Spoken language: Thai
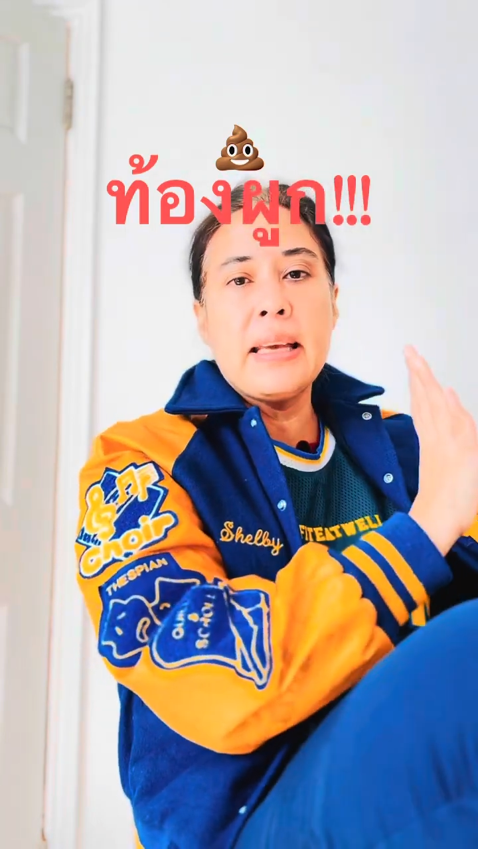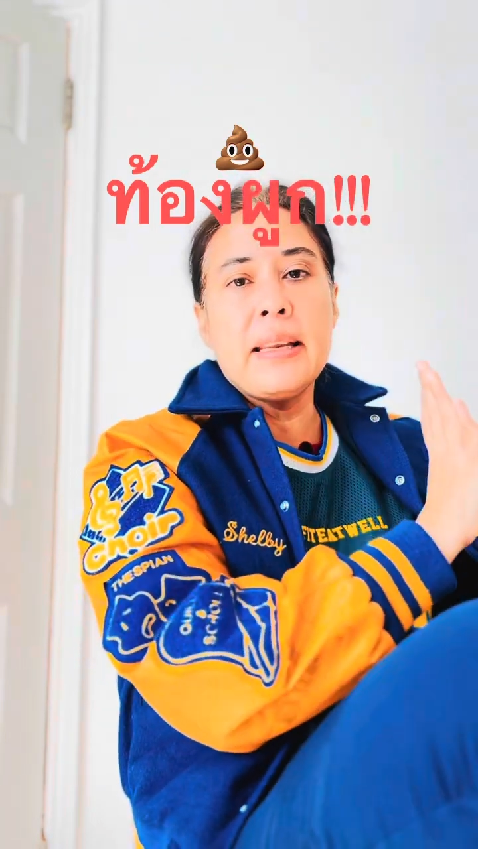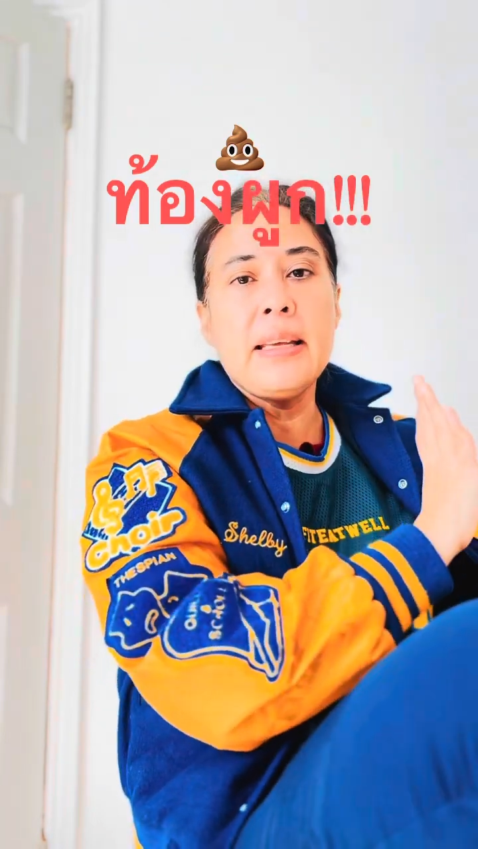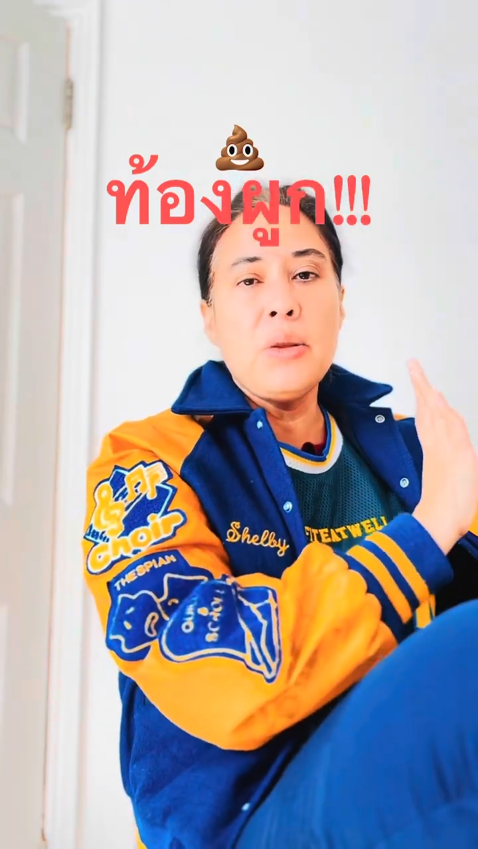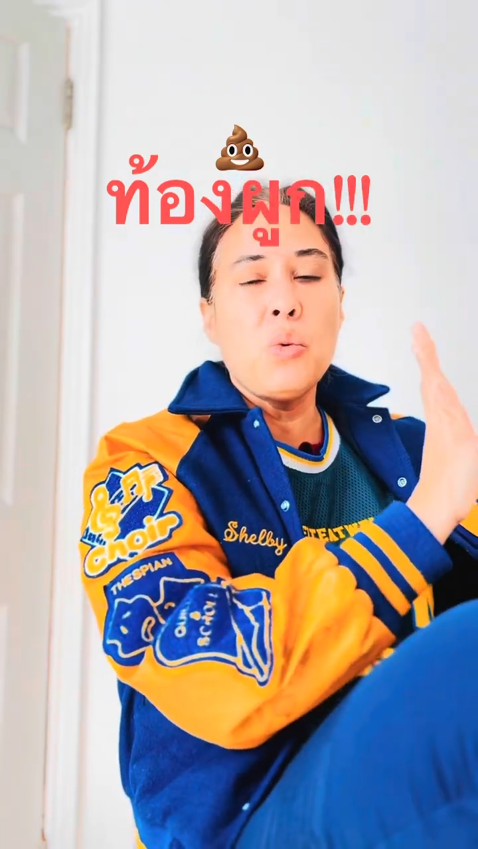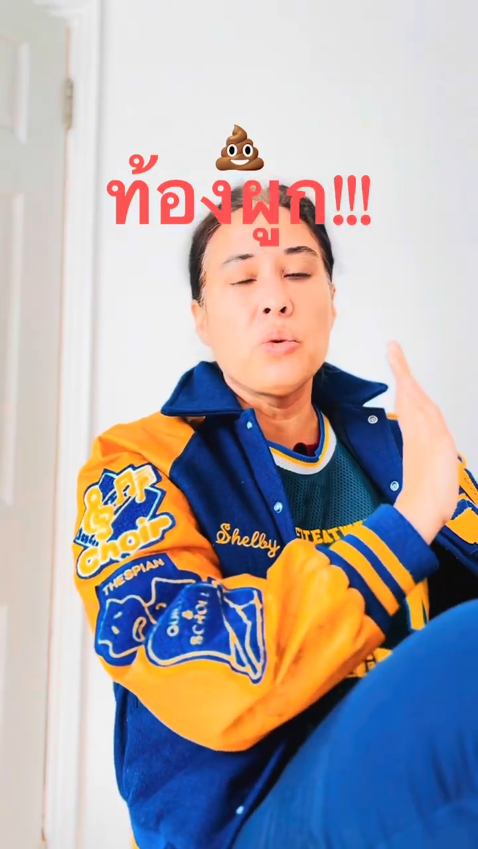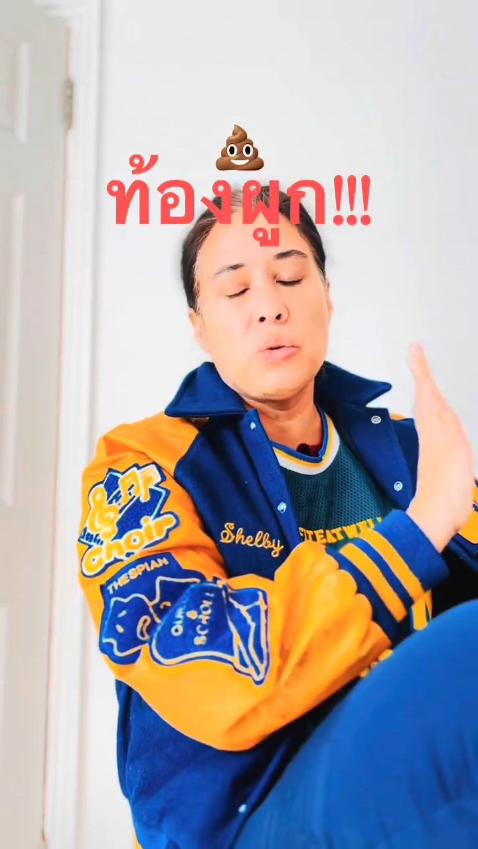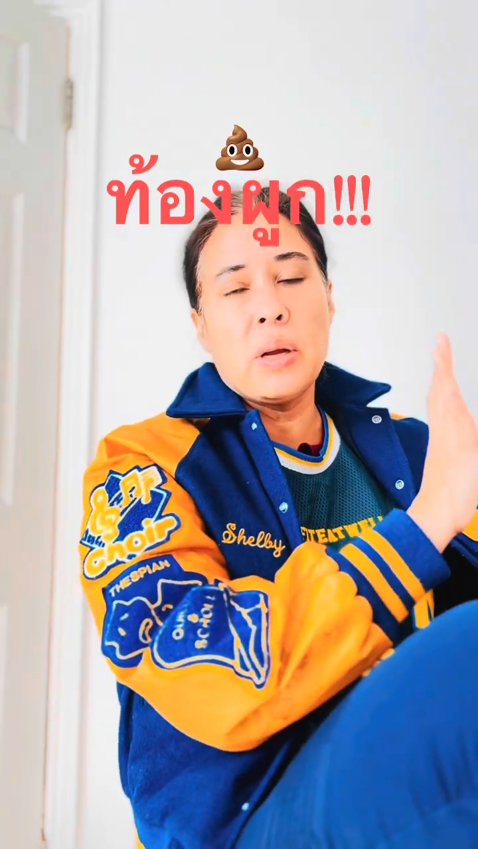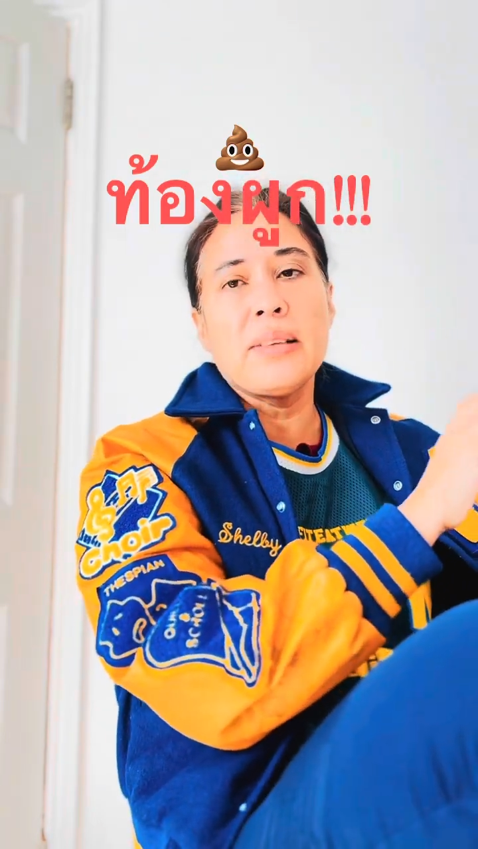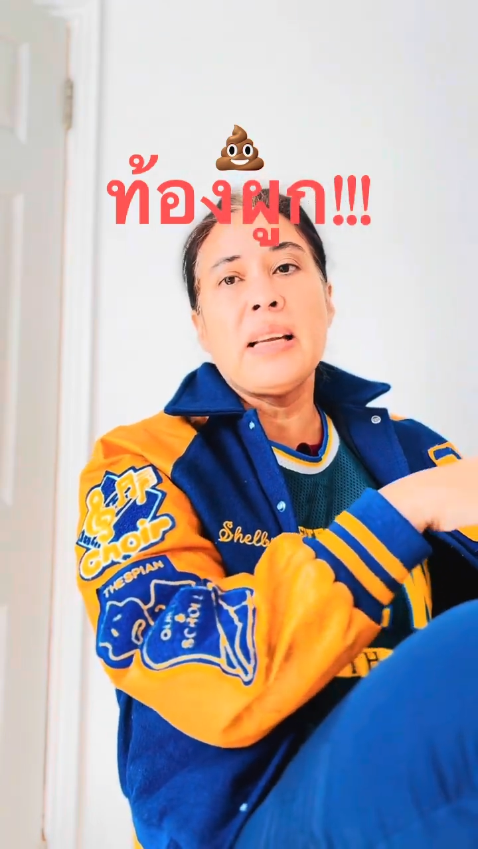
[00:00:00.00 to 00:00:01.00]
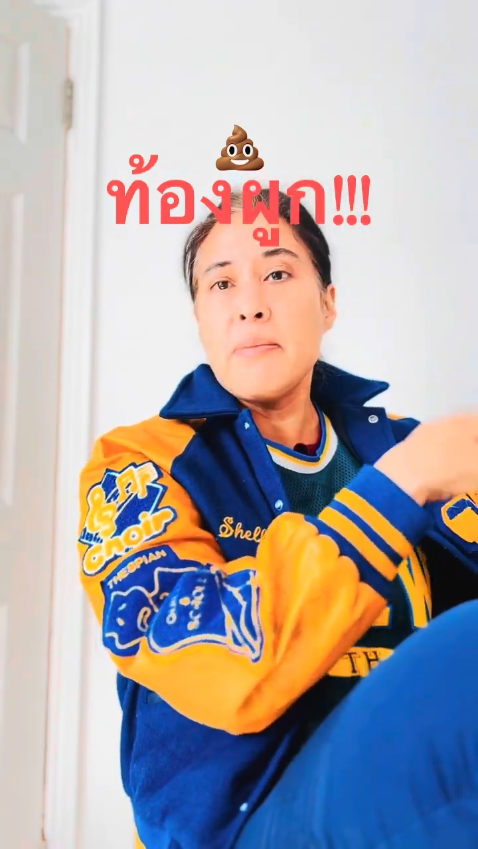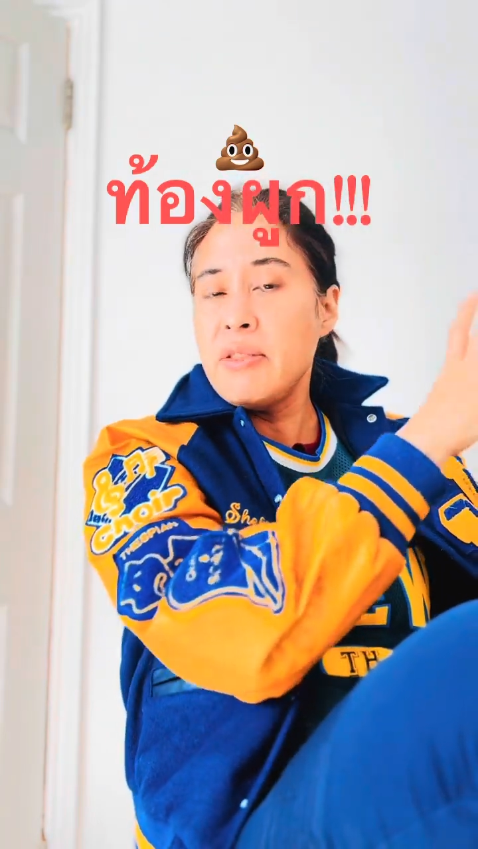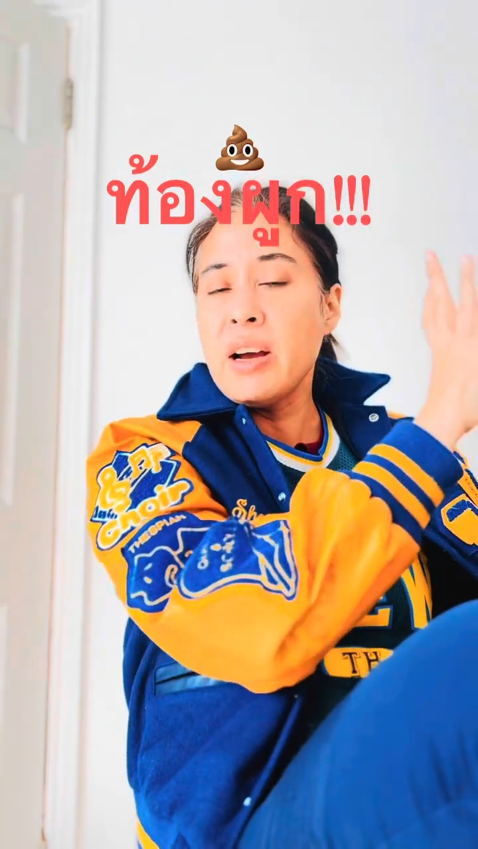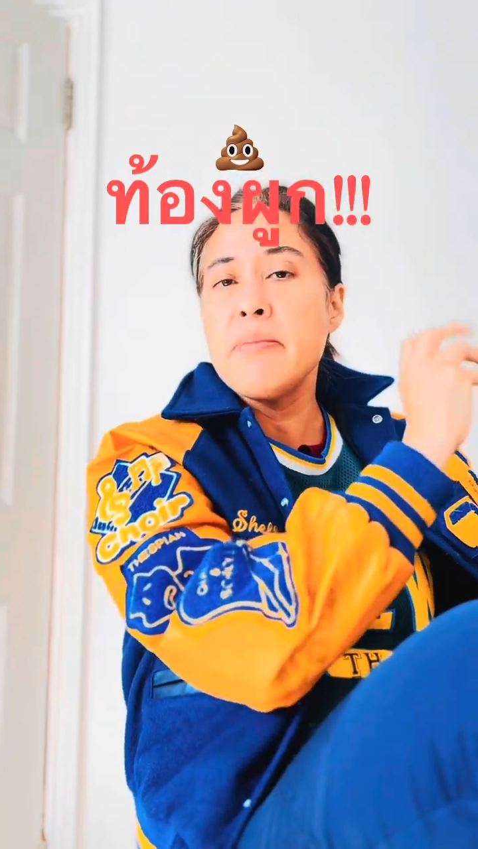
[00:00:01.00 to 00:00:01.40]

กินที่ถูกสุขลักษณะมีไฟ